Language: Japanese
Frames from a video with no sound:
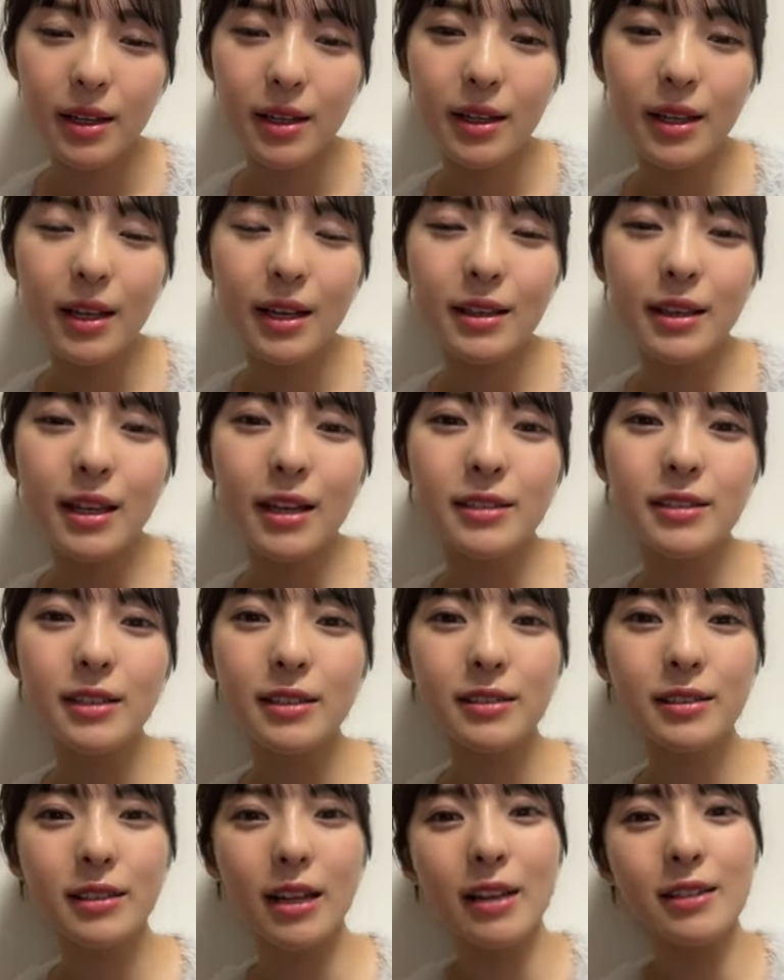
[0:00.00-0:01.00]
いや大
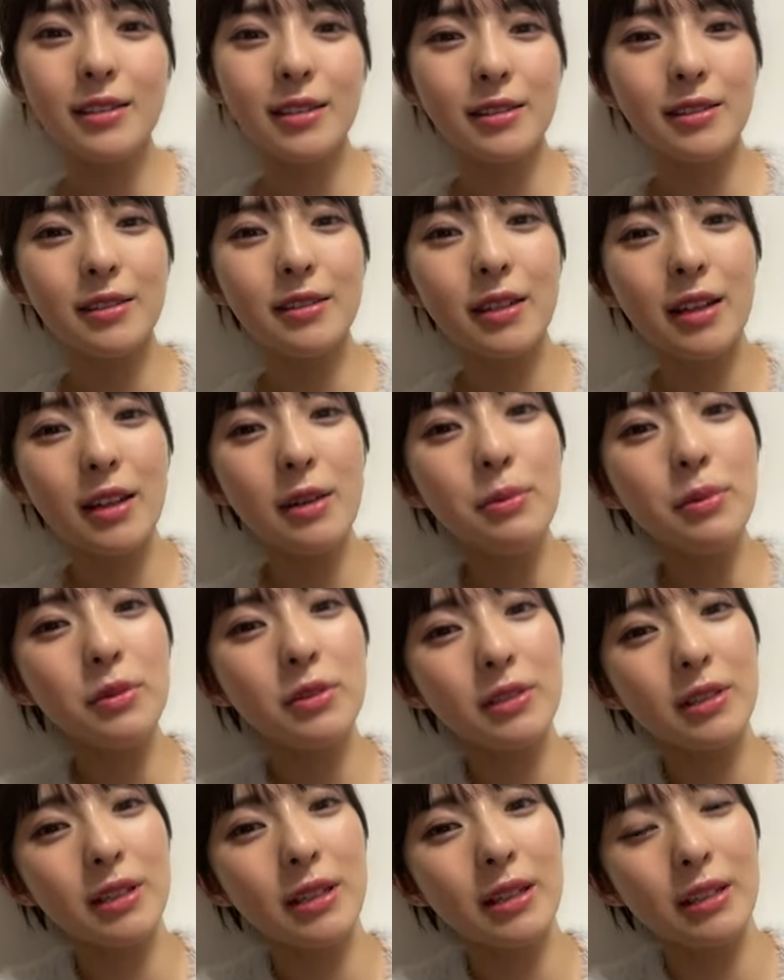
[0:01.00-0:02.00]
切大切エモ
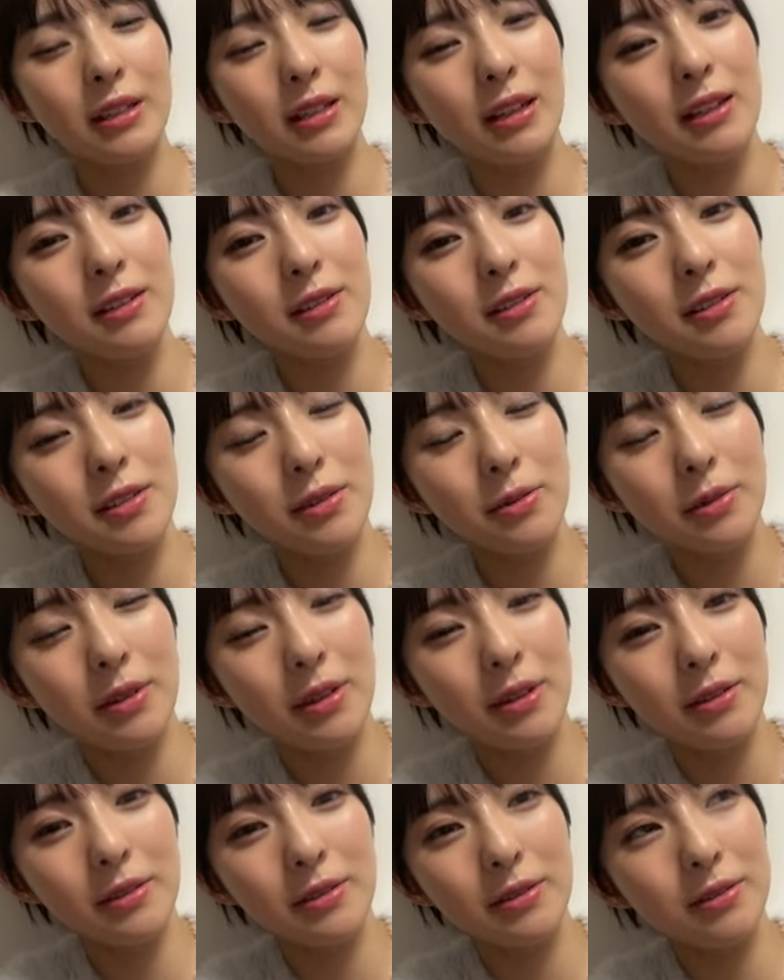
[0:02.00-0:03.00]
さ感じても
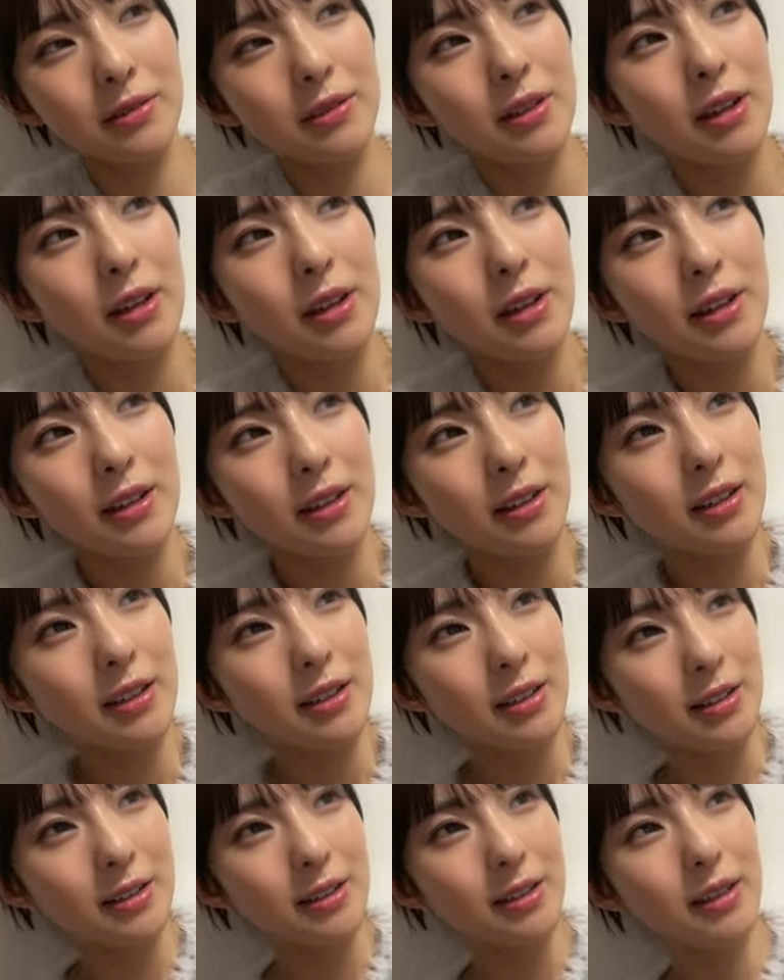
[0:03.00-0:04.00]
らうの
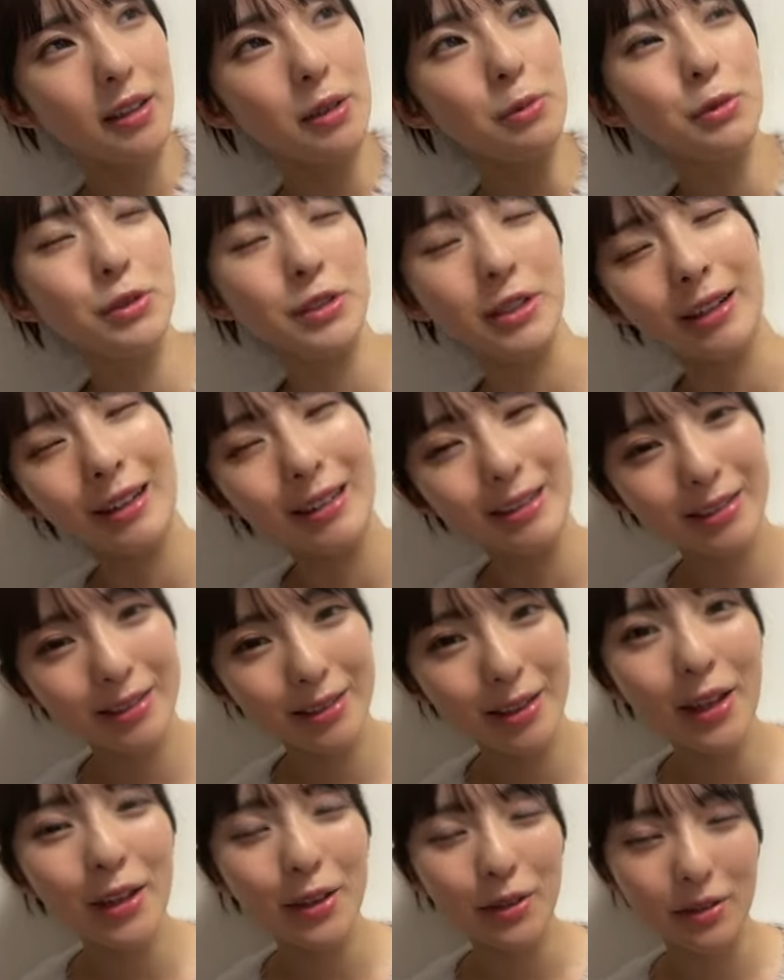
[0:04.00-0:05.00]
エモさ感
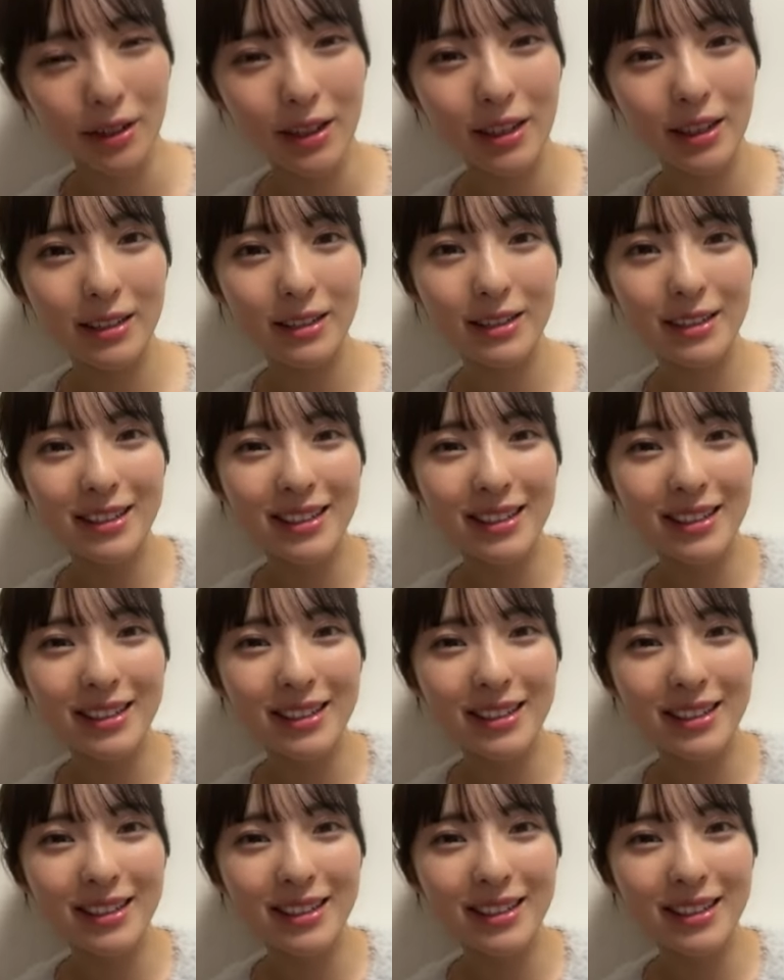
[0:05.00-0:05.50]
じたいよね